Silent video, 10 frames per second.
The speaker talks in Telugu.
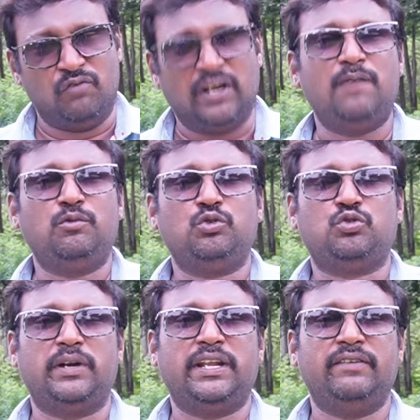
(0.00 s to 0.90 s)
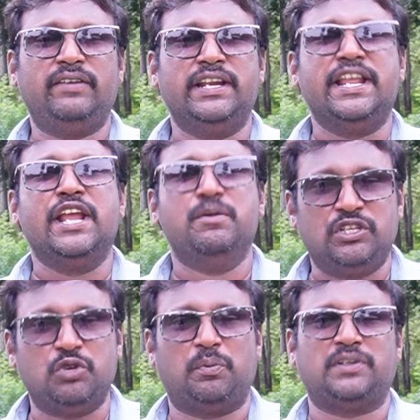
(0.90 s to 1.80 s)
వెల్కమ్ టు సుమన్ టీవీ నేను మీ
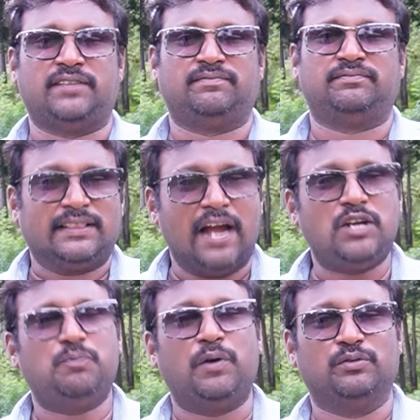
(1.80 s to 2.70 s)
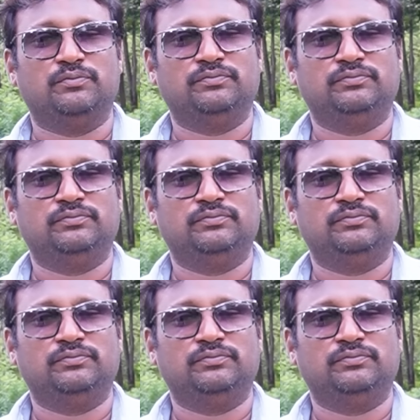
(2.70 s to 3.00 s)
సుప్రసాద్ తాటిపండు